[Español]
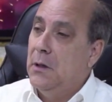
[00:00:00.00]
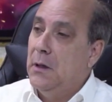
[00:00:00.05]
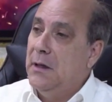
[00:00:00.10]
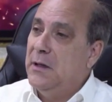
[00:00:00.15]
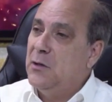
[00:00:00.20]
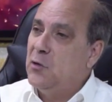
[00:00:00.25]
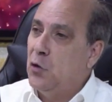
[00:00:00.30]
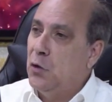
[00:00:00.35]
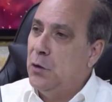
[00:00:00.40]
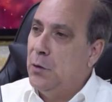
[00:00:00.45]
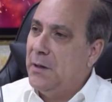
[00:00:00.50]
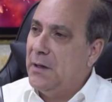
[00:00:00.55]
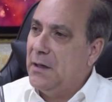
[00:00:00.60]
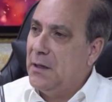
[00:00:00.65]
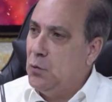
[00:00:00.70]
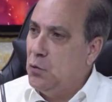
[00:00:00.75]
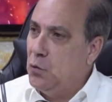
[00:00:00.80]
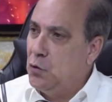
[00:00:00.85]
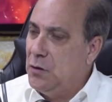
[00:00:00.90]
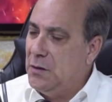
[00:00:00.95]
eso debe
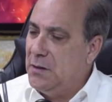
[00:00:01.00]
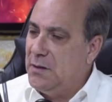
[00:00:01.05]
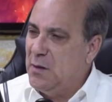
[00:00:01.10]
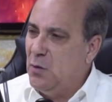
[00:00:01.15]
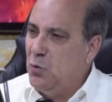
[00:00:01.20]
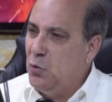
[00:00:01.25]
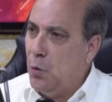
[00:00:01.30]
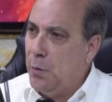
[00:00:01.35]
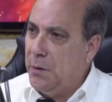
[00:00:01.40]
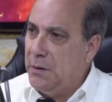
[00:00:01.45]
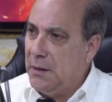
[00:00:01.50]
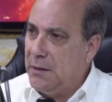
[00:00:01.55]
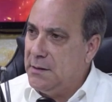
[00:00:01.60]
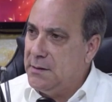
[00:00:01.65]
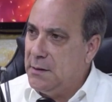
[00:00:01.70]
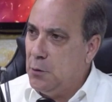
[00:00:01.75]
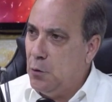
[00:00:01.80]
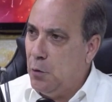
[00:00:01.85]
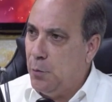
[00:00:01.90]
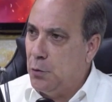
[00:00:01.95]
reducirse un 95%.